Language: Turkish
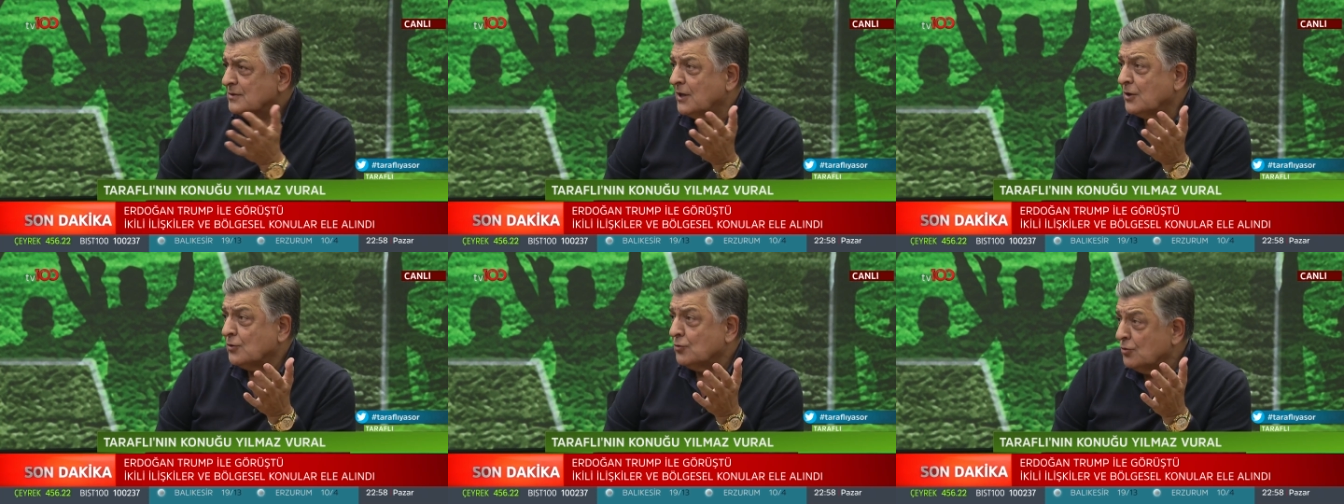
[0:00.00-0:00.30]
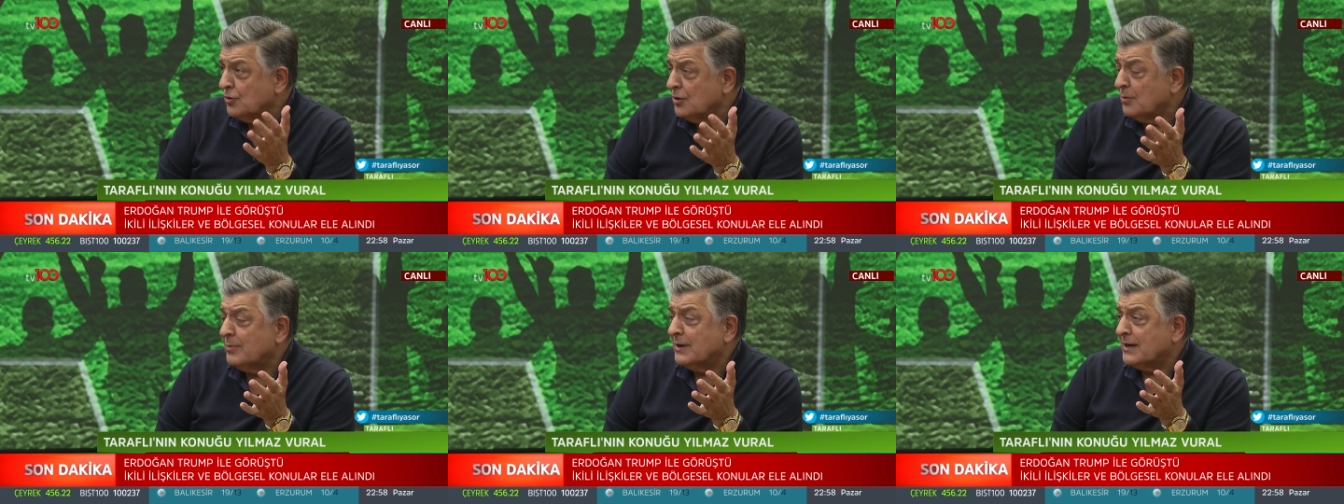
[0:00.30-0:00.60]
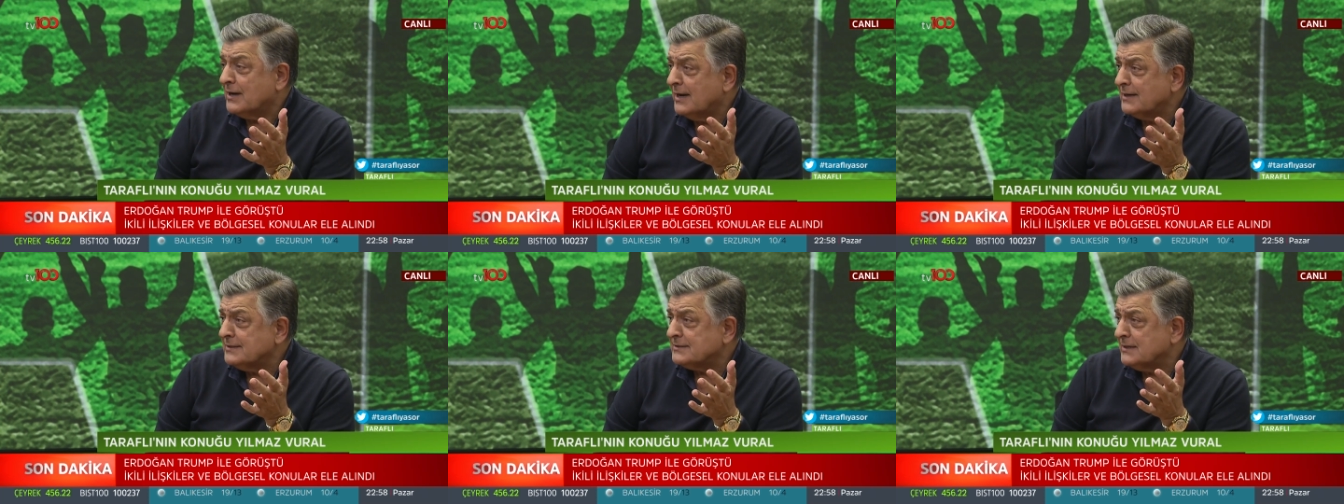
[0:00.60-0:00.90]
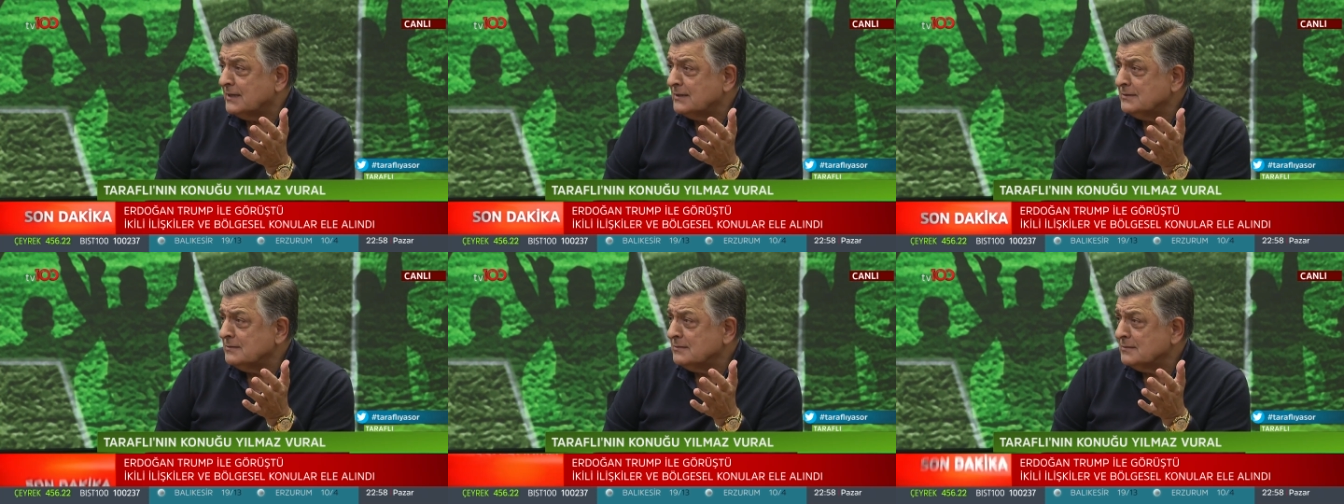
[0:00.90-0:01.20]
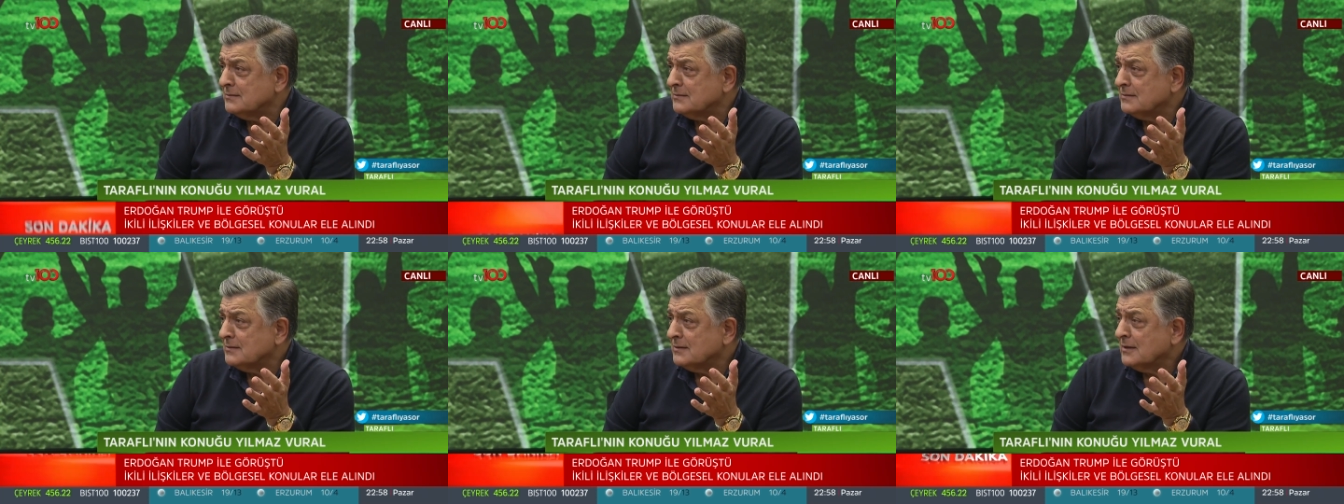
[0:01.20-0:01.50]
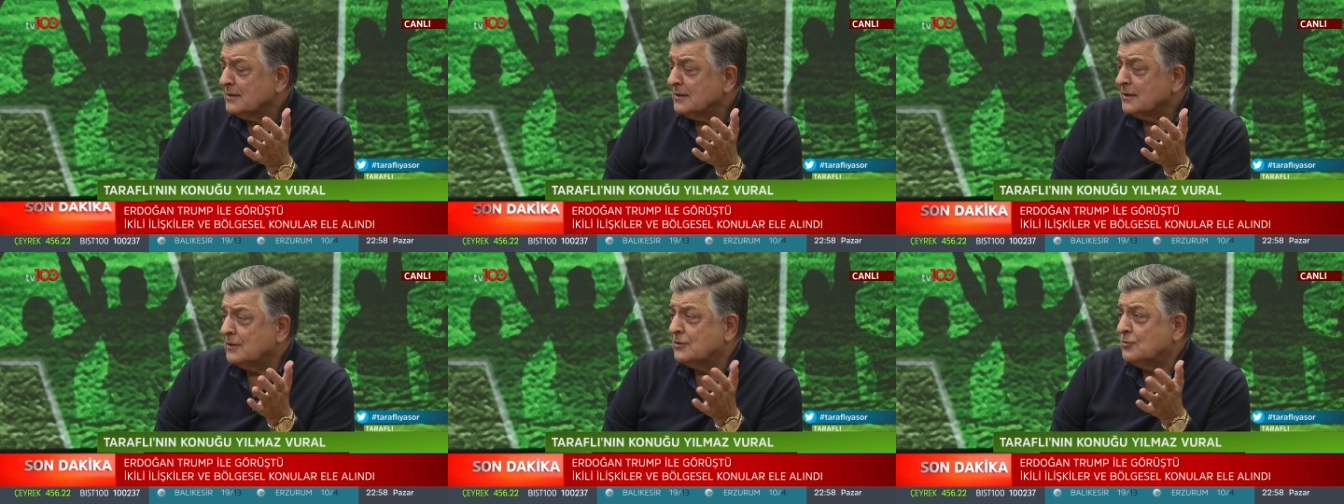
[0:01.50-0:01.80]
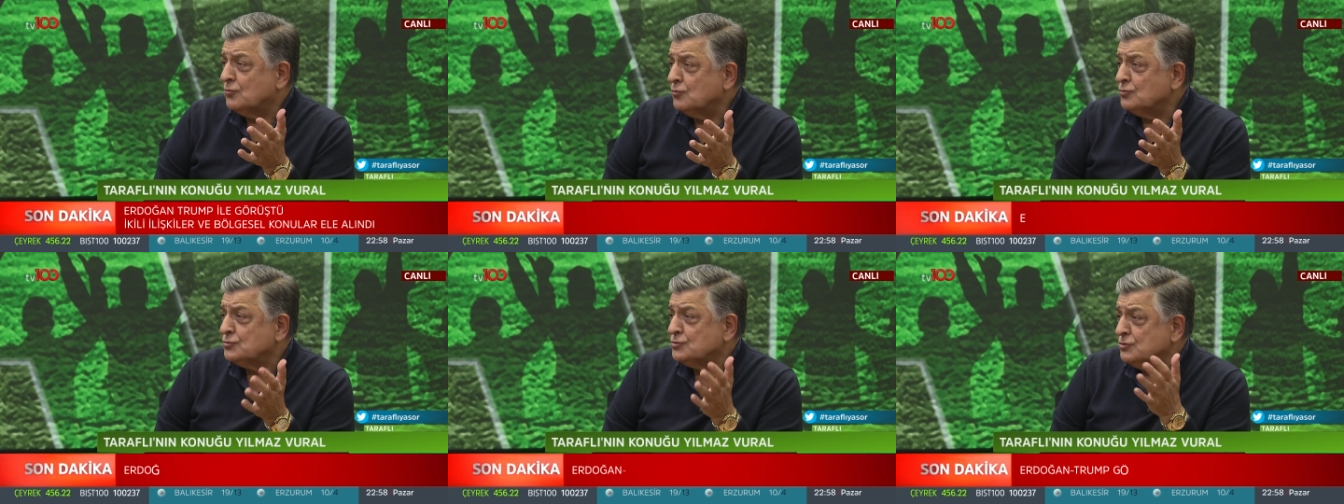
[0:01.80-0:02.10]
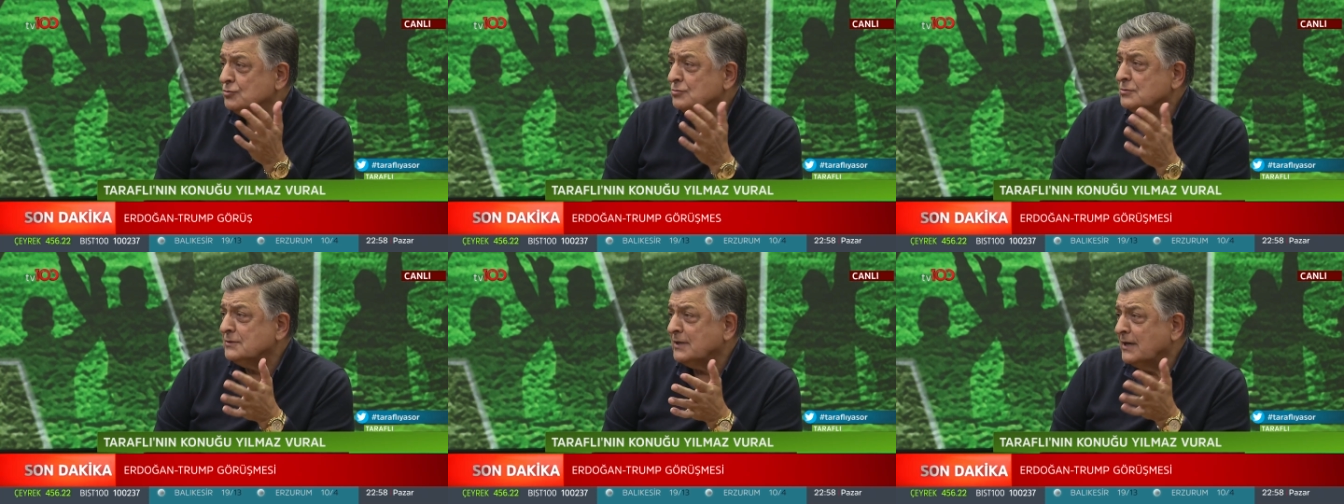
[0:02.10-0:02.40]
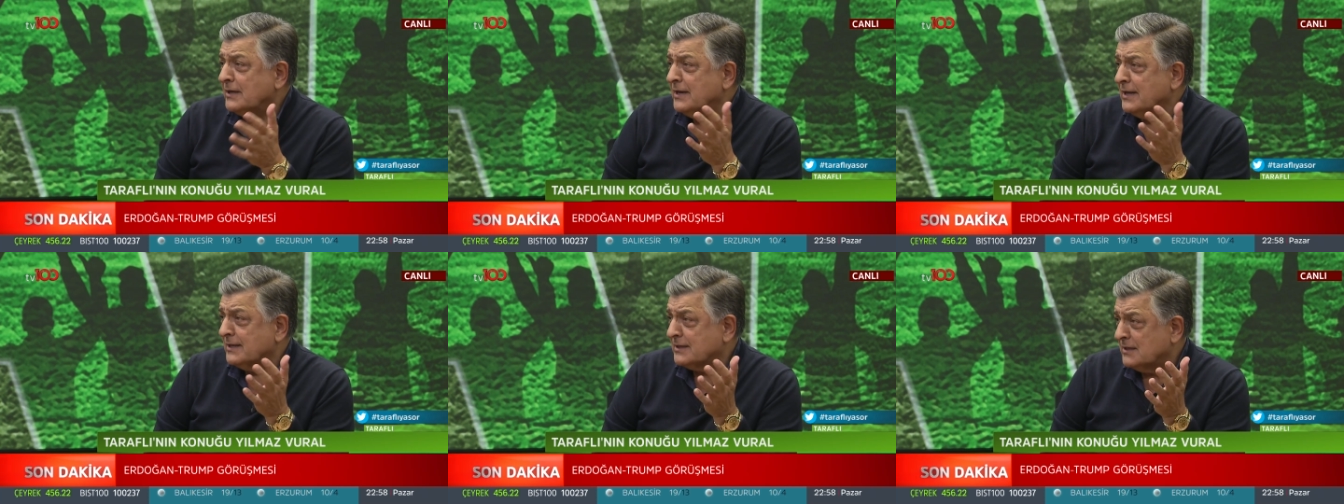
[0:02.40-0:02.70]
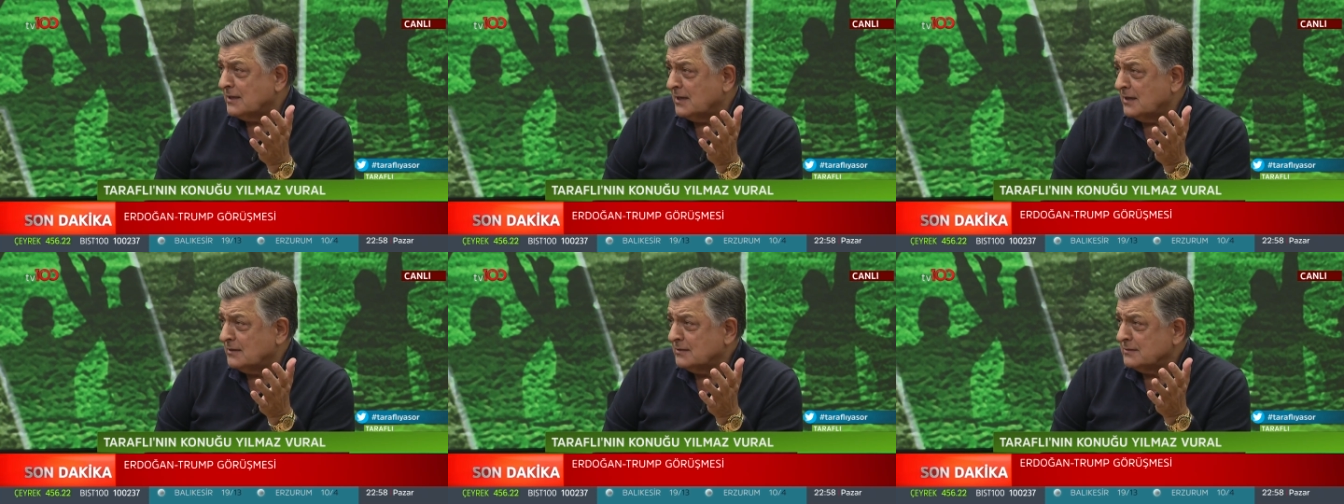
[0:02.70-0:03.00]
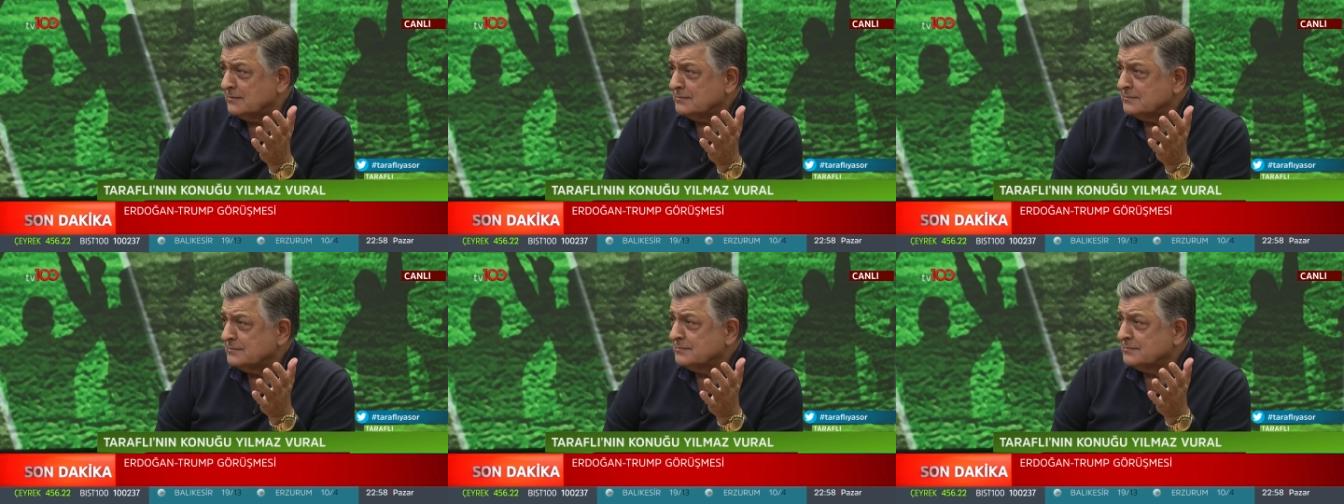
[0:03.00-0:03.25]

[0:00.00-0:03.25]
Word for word: Yani öyle bakarsan İki ucu değnek yani.